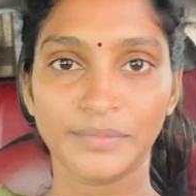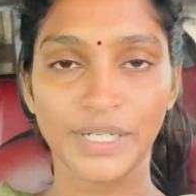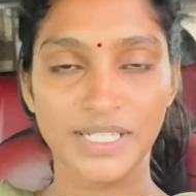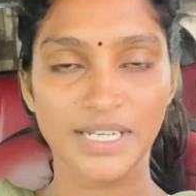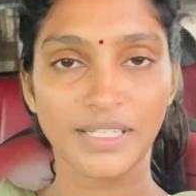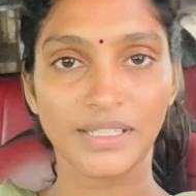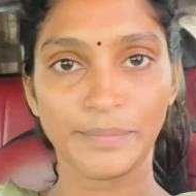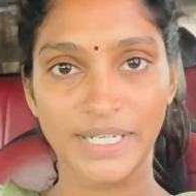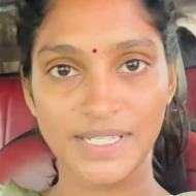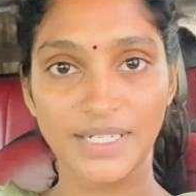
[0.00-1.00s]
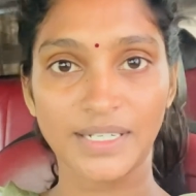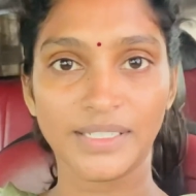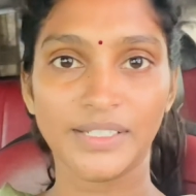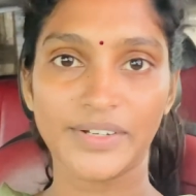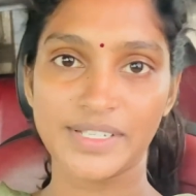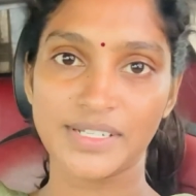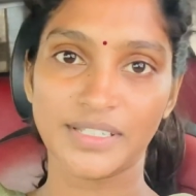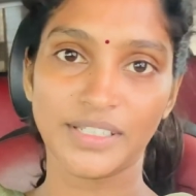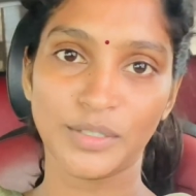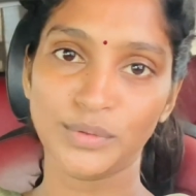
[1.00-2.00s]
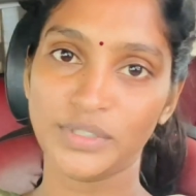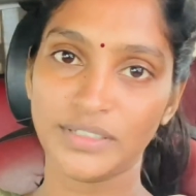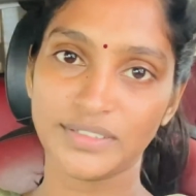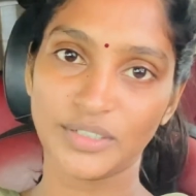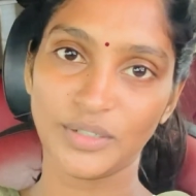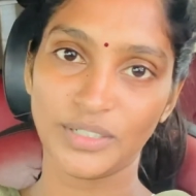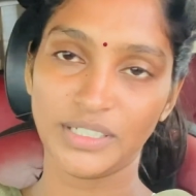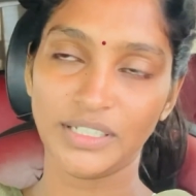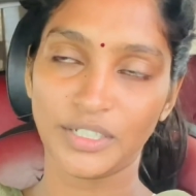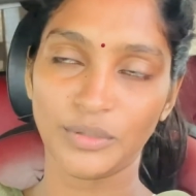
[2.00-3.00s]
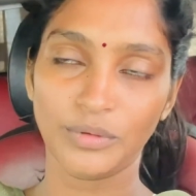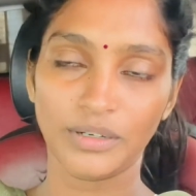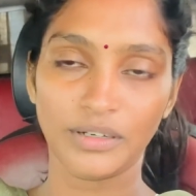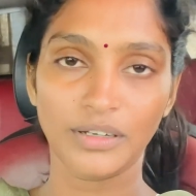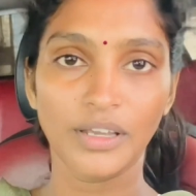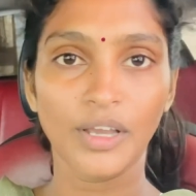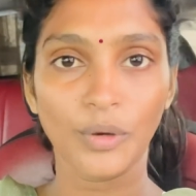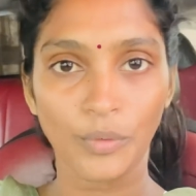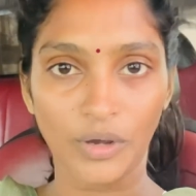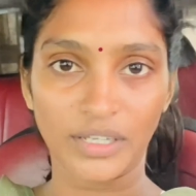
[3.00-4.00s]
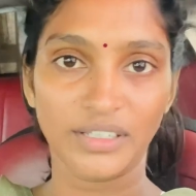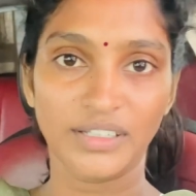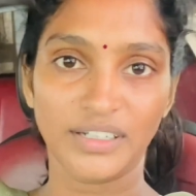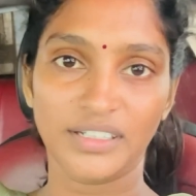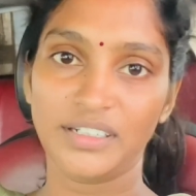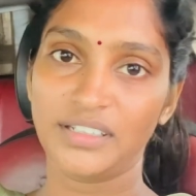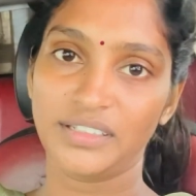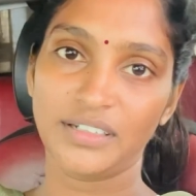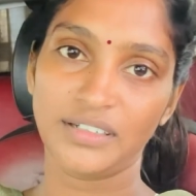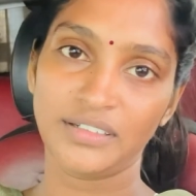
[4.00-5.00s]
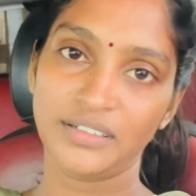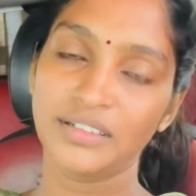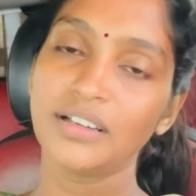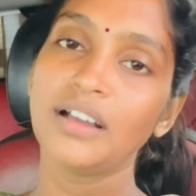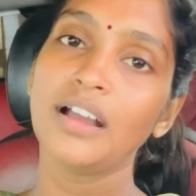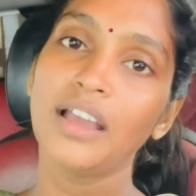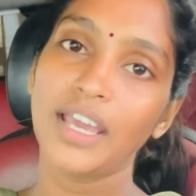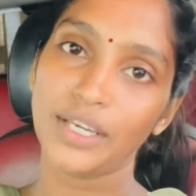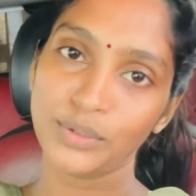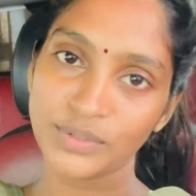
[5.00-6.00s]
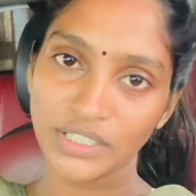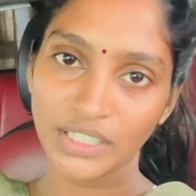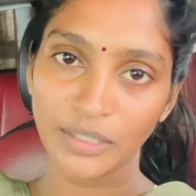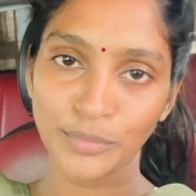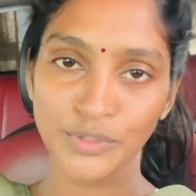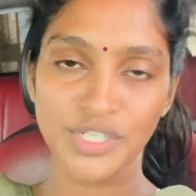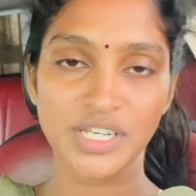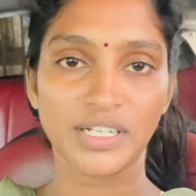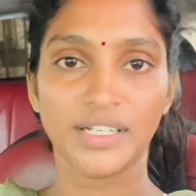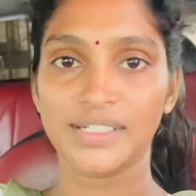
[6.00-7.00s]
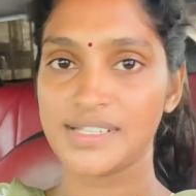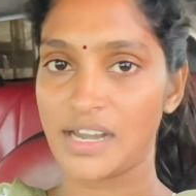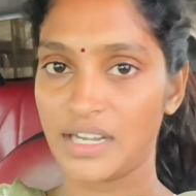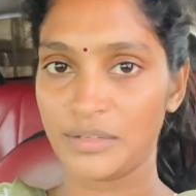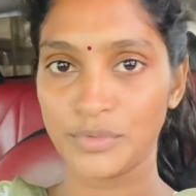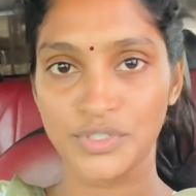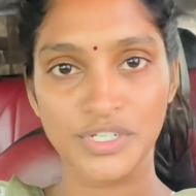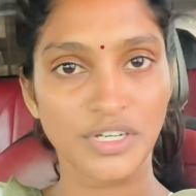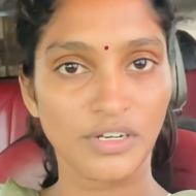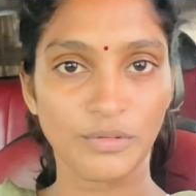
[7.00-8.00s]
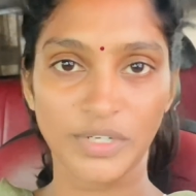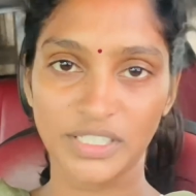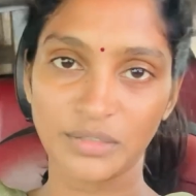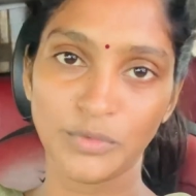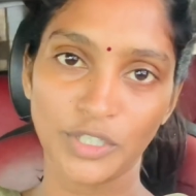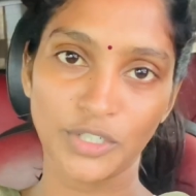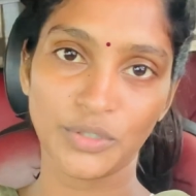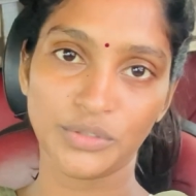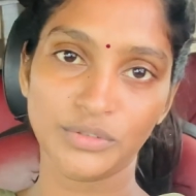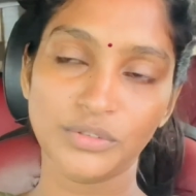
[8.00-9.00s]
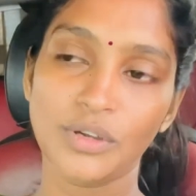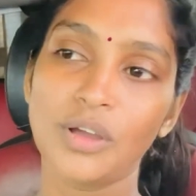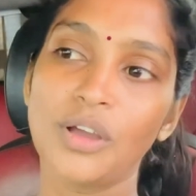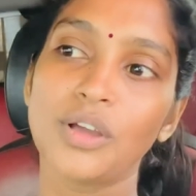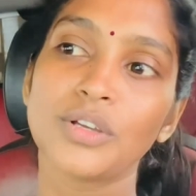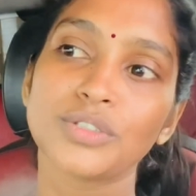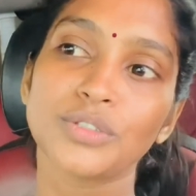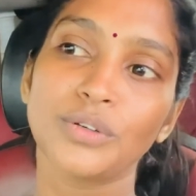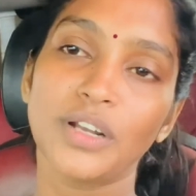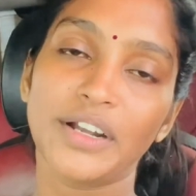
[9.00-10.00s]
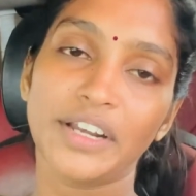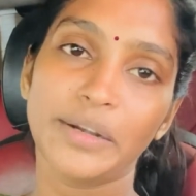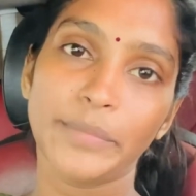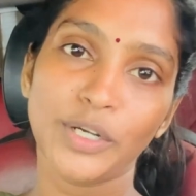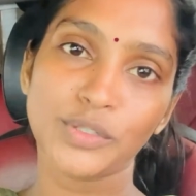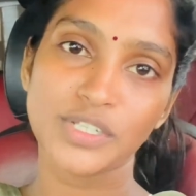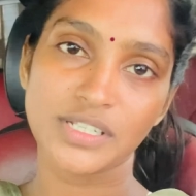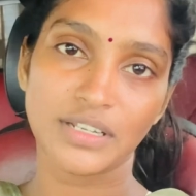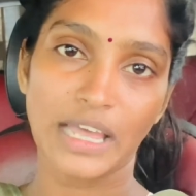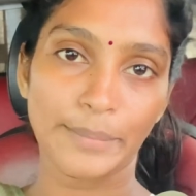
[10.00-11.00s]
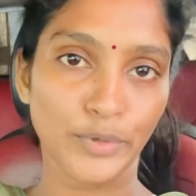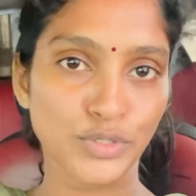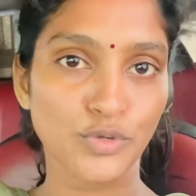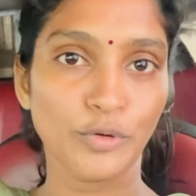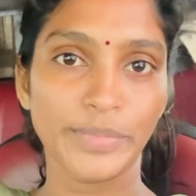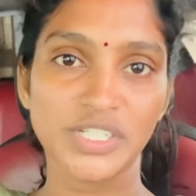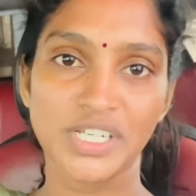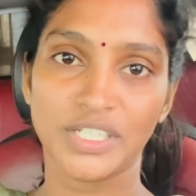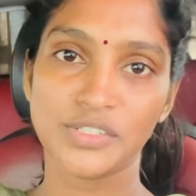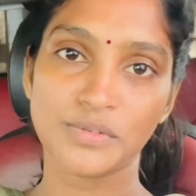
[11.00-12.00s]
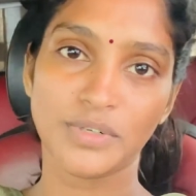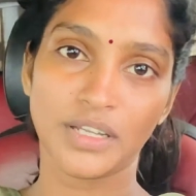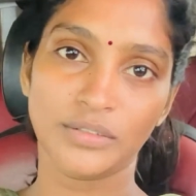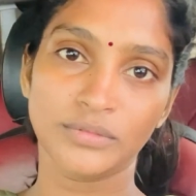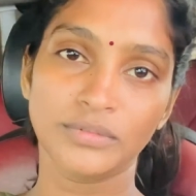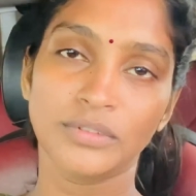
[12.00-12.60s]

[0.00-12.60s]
ప్రజెంట్ ప్రజెంట్ అయితే రెస్ట్ అయితే ఎక్కువ తీసుకోవాలి ఎక్కువ వాకింగ్ కానీ లేదా ఎక్కువ సిట్టింగ్ పొజిషన్ కానీ స్టాండింగ్ పొజిషన్లో మాత్రం ఉండకూడదు సో నా ట్రీట్మెంట్ వచ్చేసి ల్యాప్రోస్కోపిక్ చేయించుకున్నాను